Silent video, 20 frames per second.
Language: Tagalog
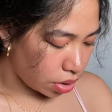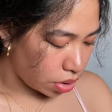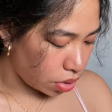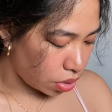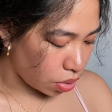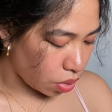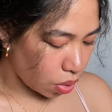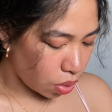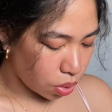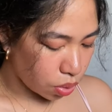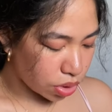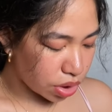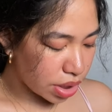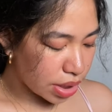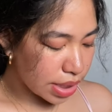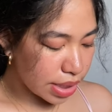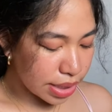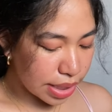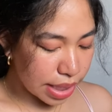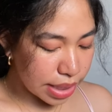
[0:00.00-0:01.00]
So, just
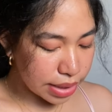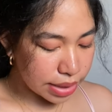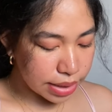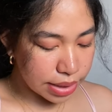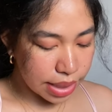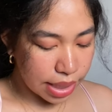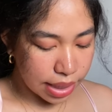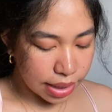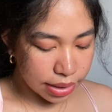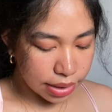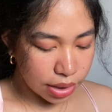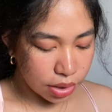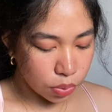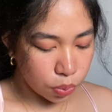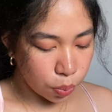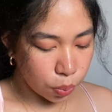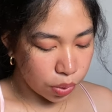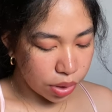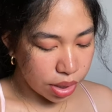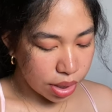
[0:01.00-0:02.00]
in case lang that
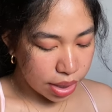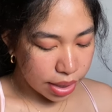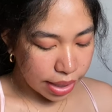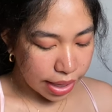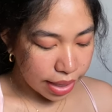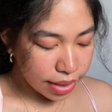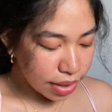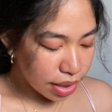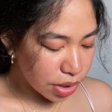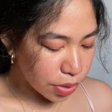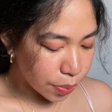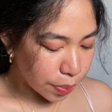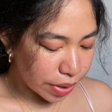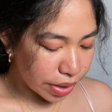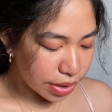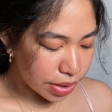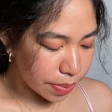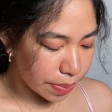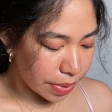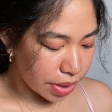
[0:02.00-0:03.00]
we can't
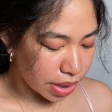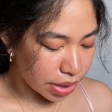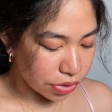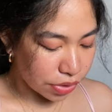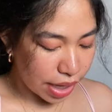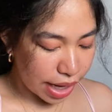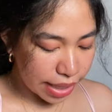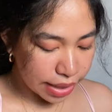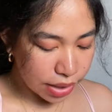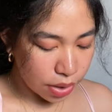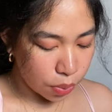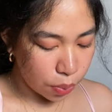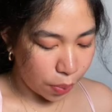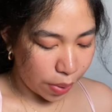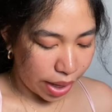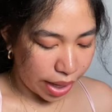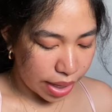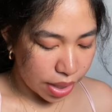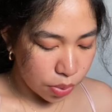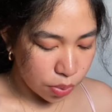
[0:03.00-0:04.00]
express milk right
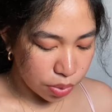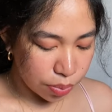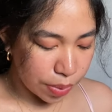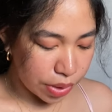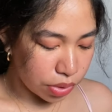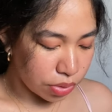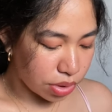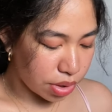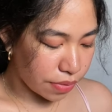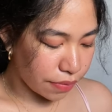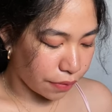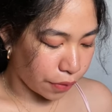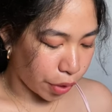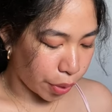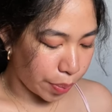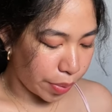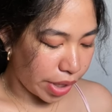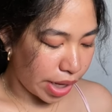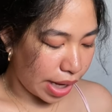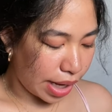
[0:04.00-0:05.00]
away, we'll be using
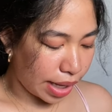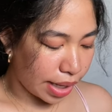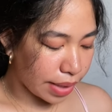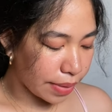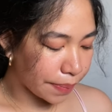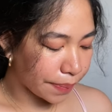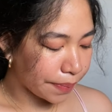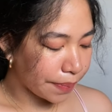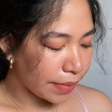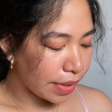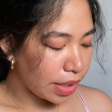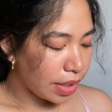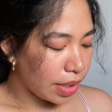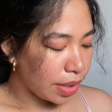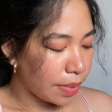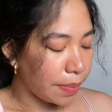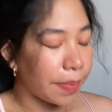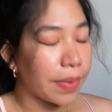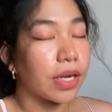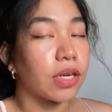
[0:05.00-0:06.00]
formula.
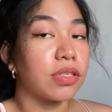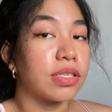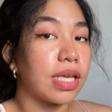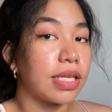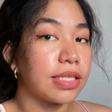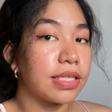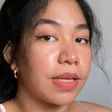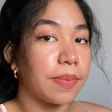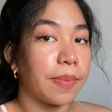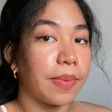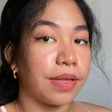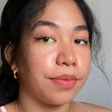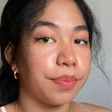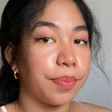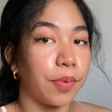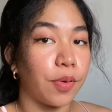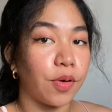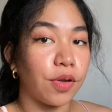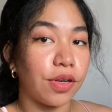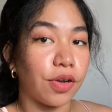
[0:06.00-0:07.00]
Pero sana naman
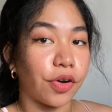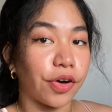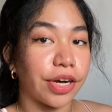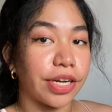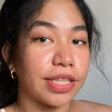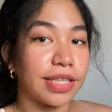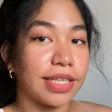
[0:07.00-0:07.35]
po, Lord.